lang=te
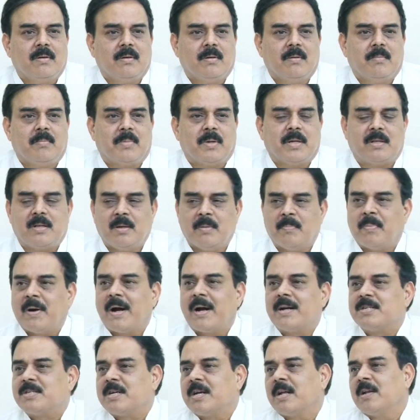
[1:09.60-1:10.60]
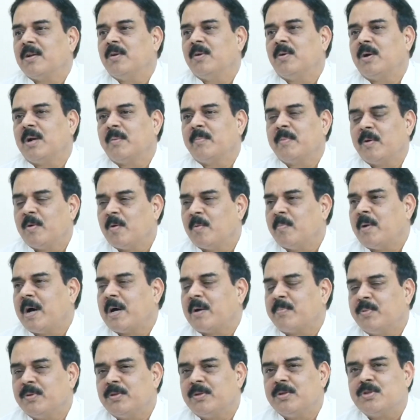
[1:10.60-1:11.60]
ప్రతి పాఠశాలలో కూడా మేము
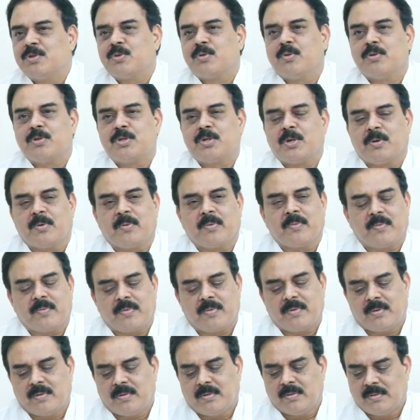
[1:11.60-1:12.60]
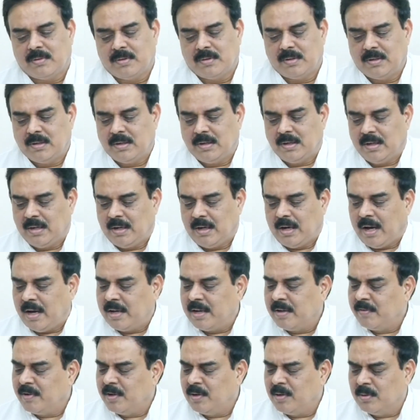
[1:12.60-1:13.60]
మార్పు తీసుకొచ్చాం
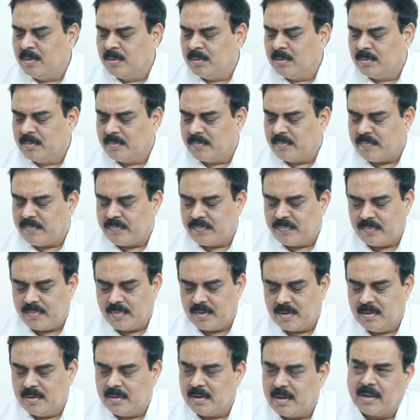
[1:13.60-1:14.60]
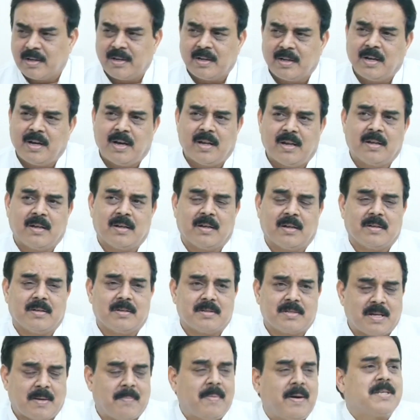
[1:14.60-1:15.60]
అని వీళ్ళు రకరకాల
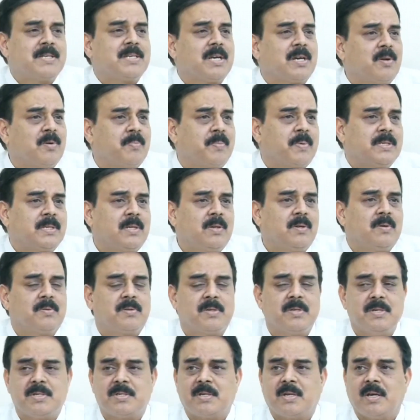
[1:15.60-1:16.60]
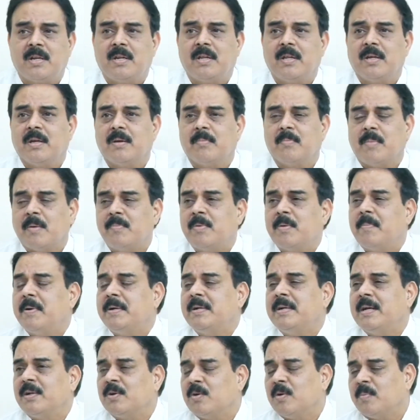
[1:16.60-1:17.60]
సమాచారం ప్రజల్లో తీసుకెళ్లి
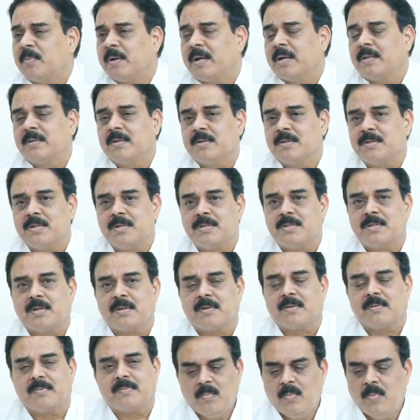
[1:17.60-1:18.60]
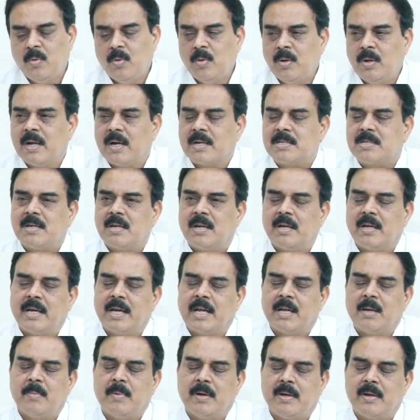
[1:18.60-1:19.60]
మభ్యపెట్టడానికి ఒక ప్రయత్నం చేశారు మూడు లక్షల
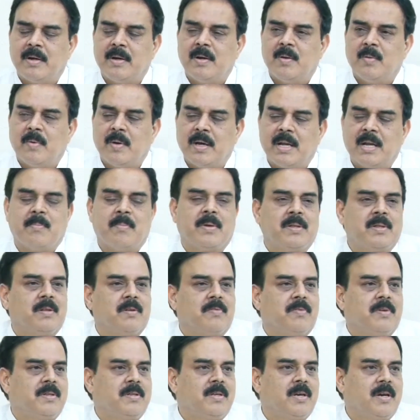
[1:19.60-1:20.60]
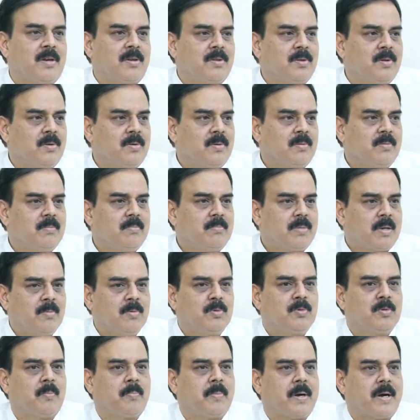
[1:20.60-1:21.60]
ఎనభై రెండు వేల మంది విద్యార్థులు
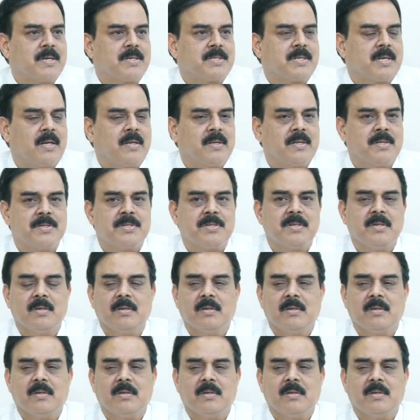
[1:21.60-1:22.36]
ప్రభుత్వ పాఠశాల నుంచి